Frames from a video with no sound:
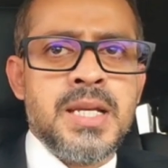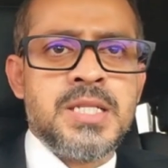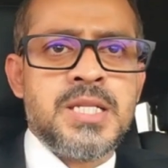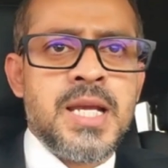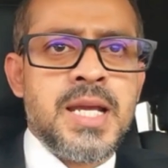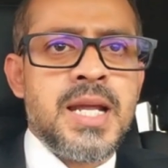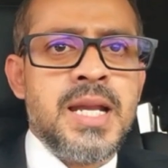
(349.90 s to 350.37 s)

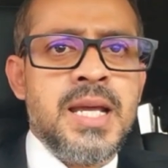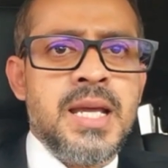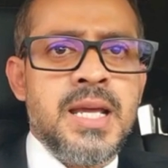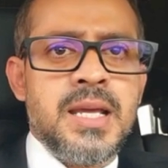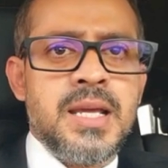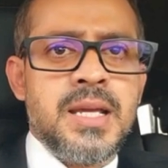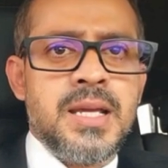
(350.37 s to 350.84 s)
সেখানে
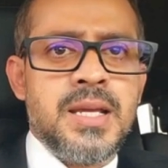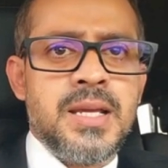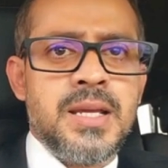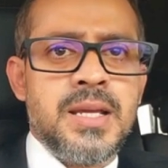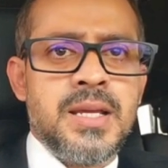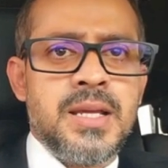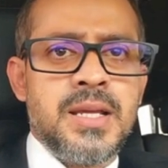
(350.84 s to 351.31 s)

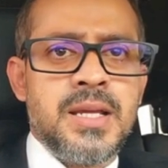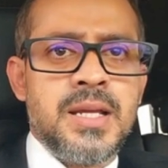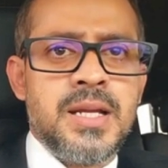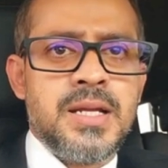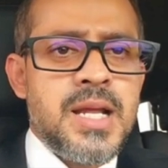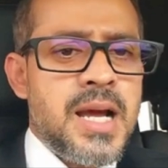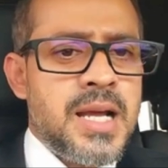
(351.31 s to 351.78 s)

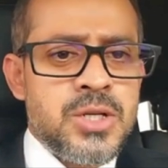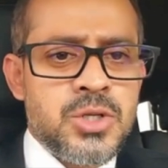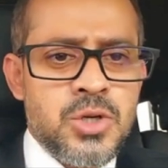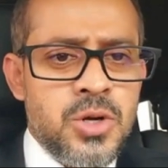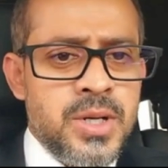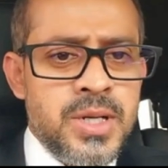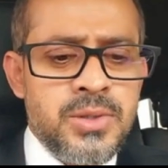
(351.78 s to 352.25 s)
ঢাকা
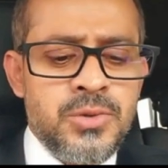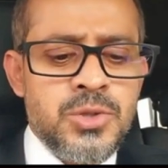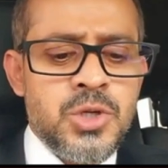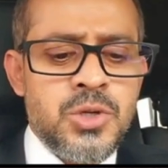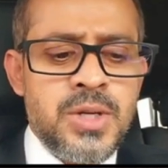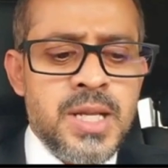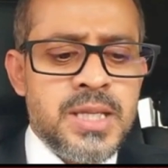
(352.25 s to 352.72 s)
শহরের
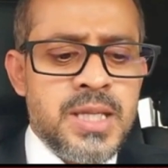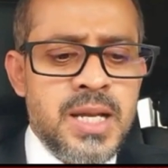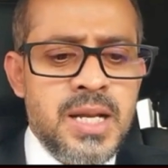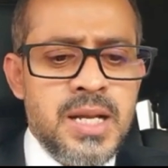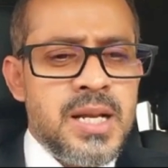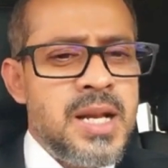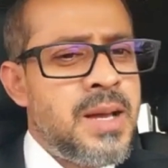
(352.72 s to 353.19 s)
দুইজন নেতা
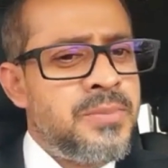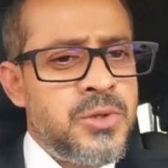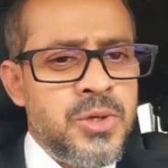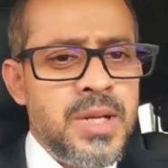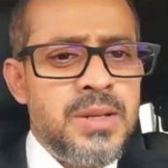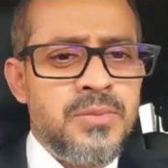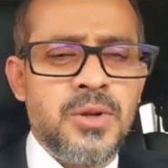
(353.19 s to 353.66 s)
নাম
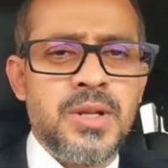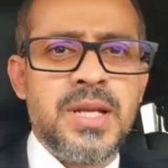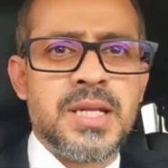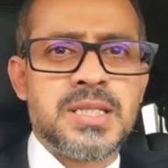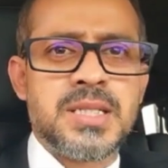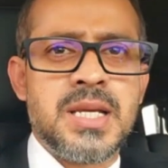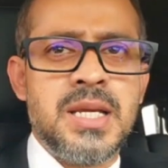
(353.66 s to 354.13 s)
ধরেই বলি
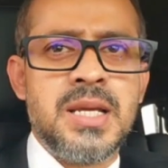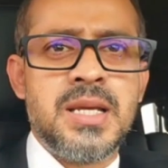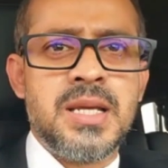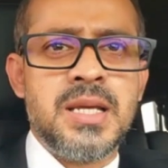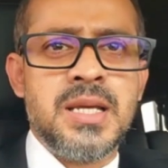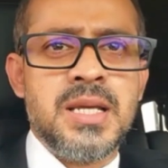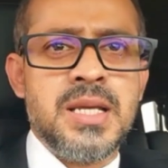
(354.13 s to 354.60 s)
আজকে হ্যাঁ
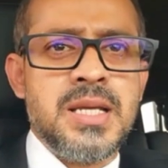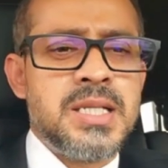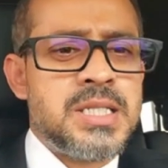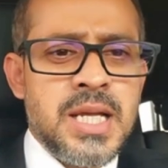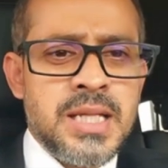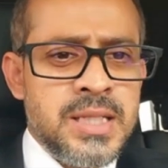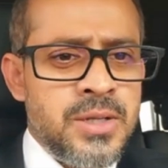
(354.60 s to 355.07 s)

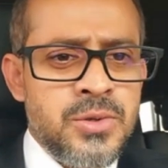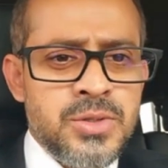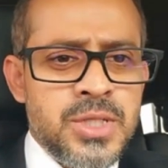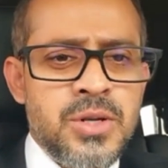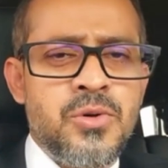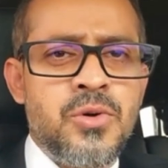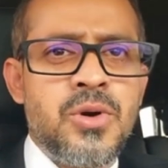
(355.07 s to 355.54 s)
সাদেক
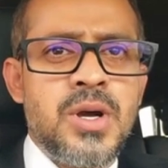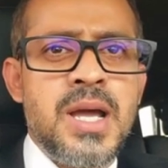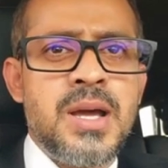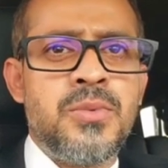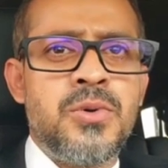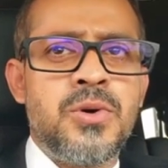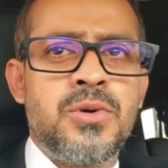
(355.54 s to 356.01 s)
হোসেন খোকা
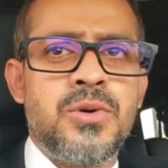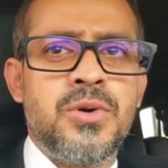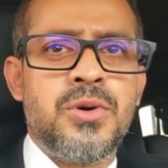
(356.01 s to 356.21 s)
এবং